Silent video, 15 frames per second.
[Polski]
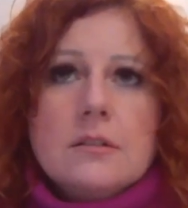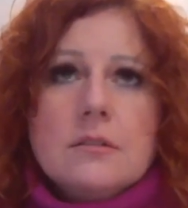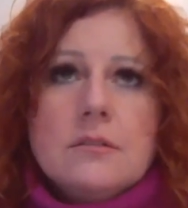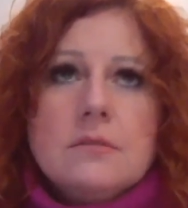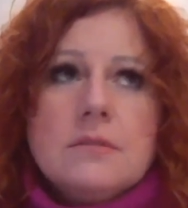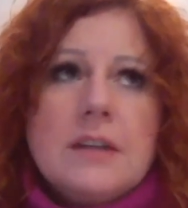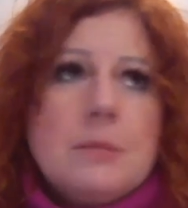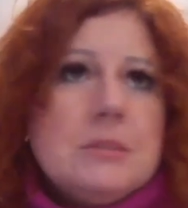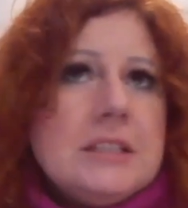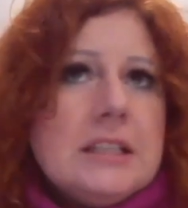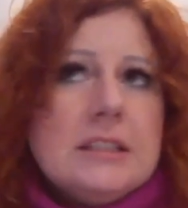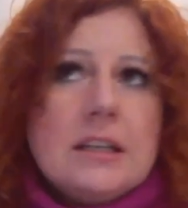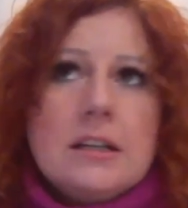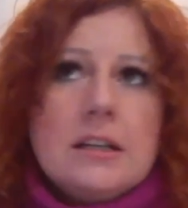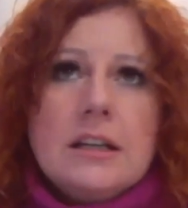w
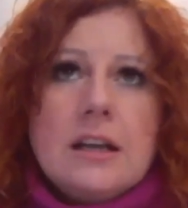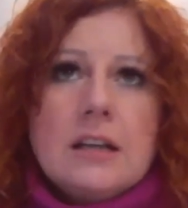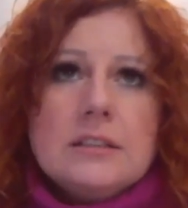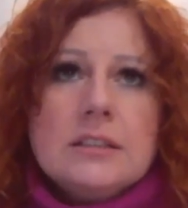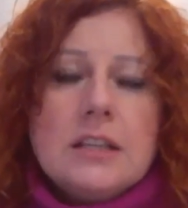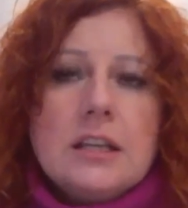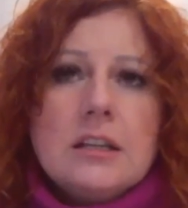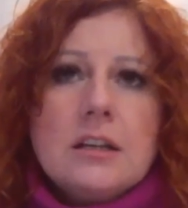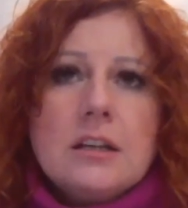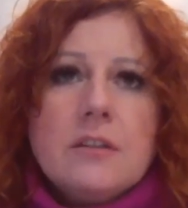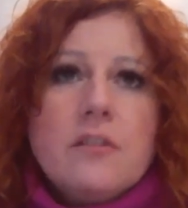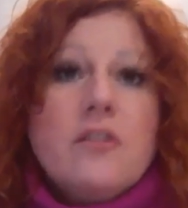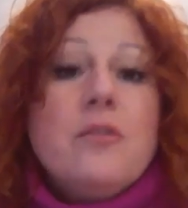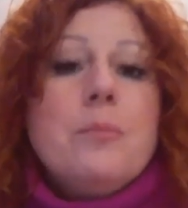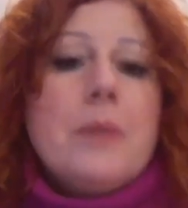gabinetach lekarskich,
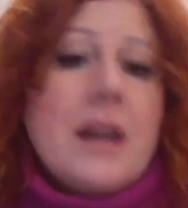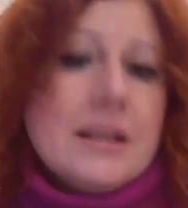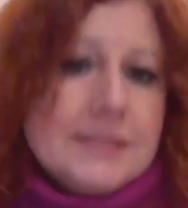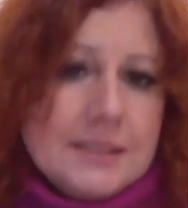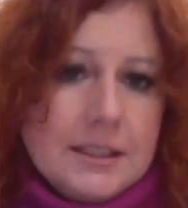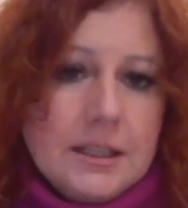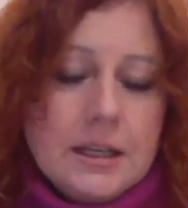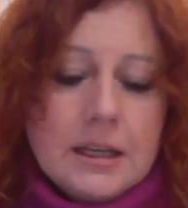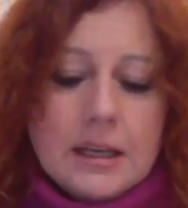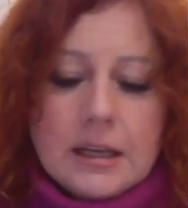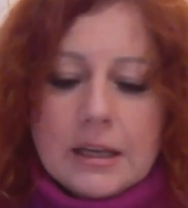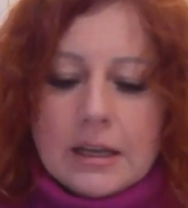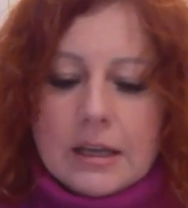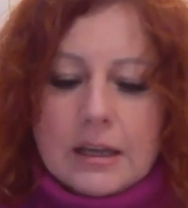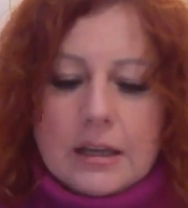w pracy.
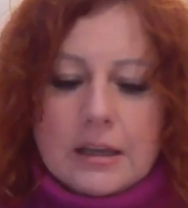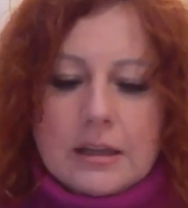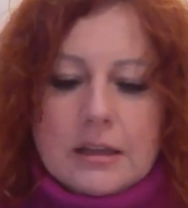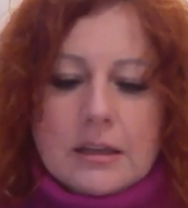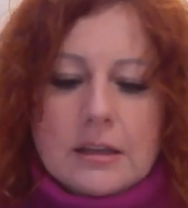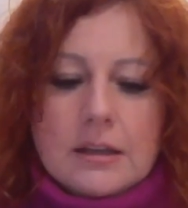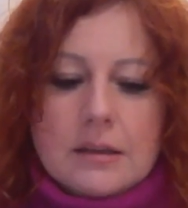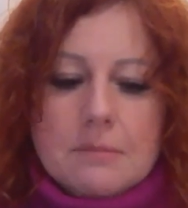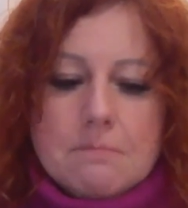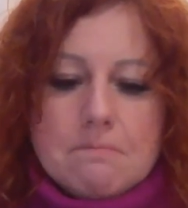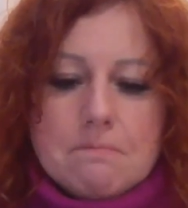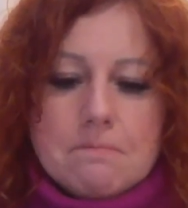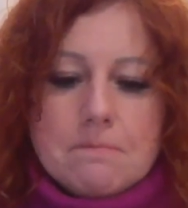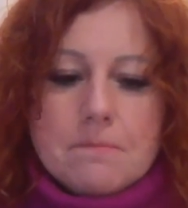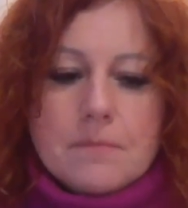Y,
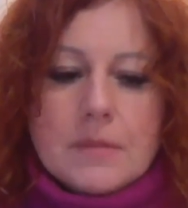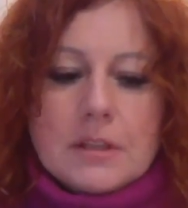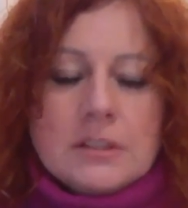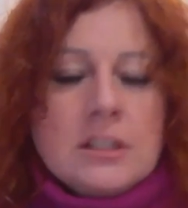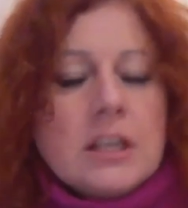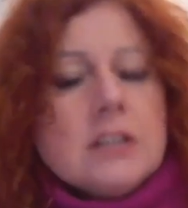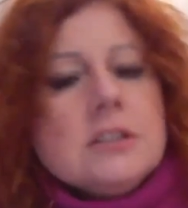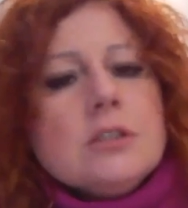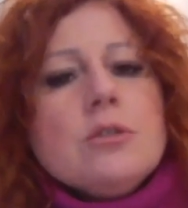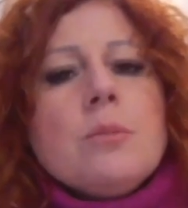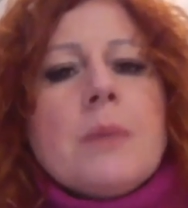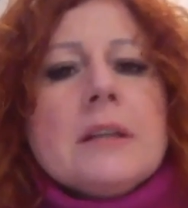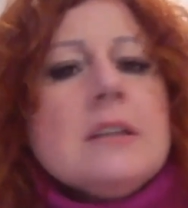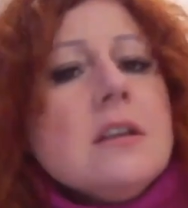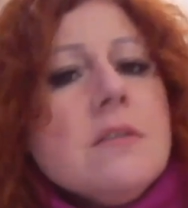nie chcę
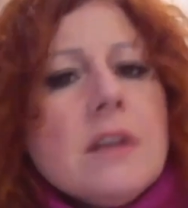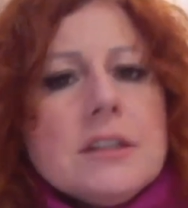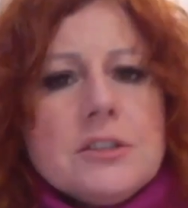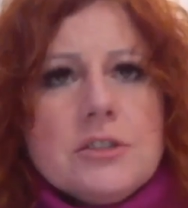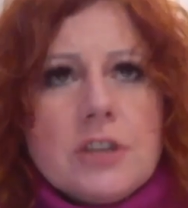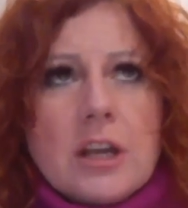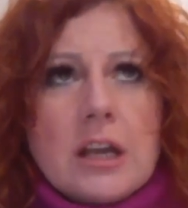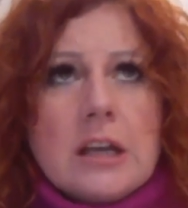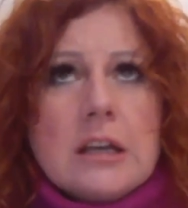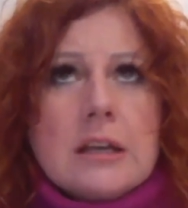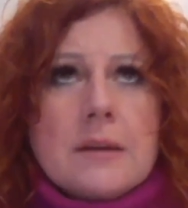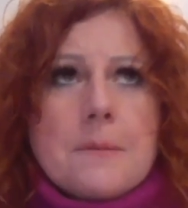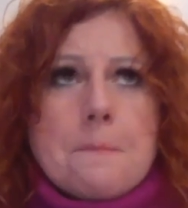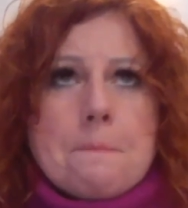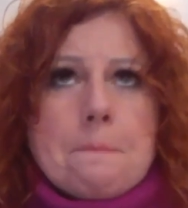dopatrywać się
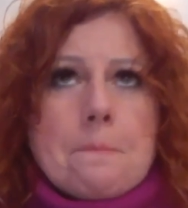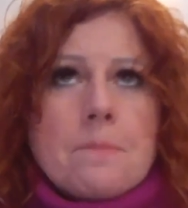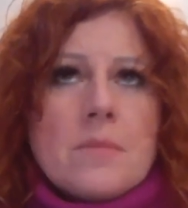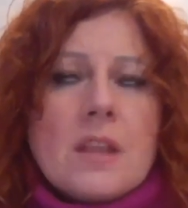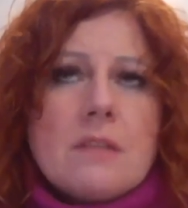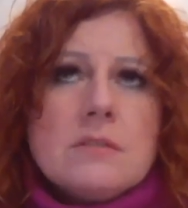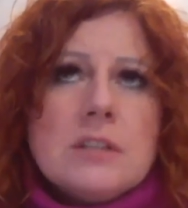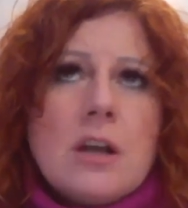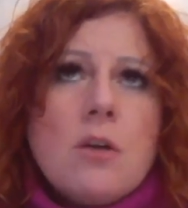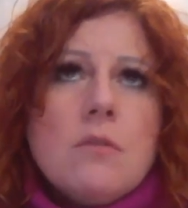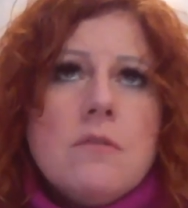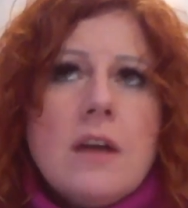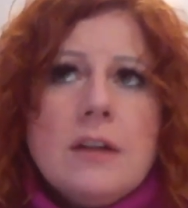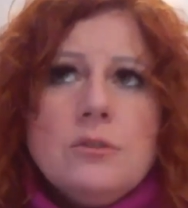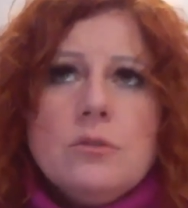w
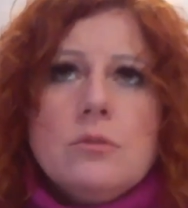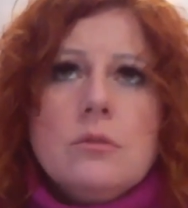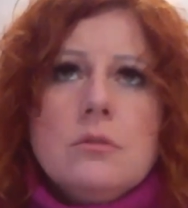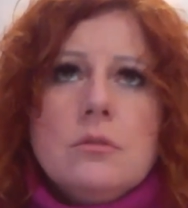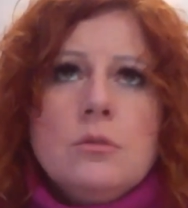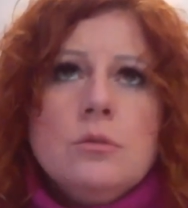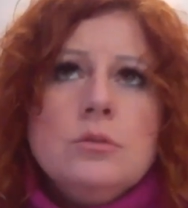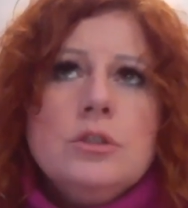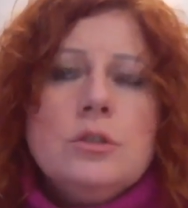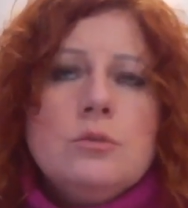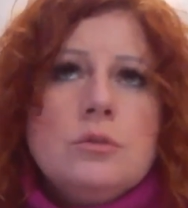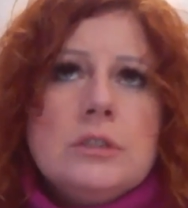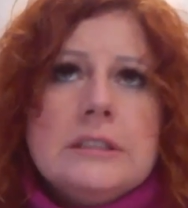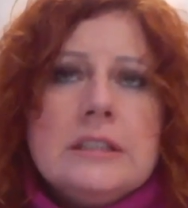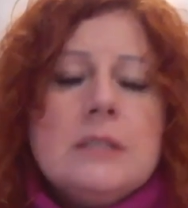zachowaniu ludzi,
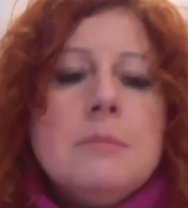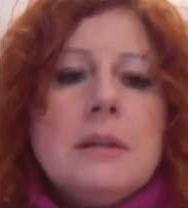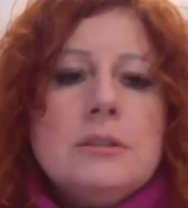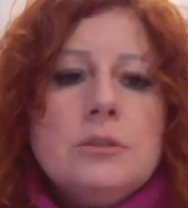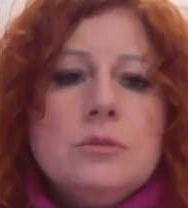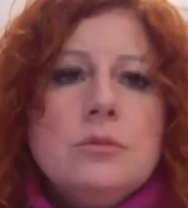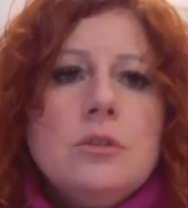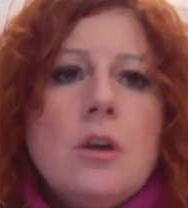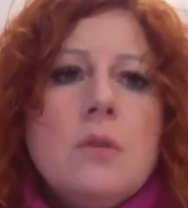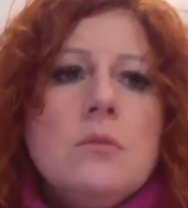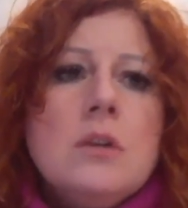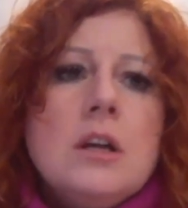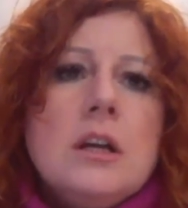którzy stygmatyzują,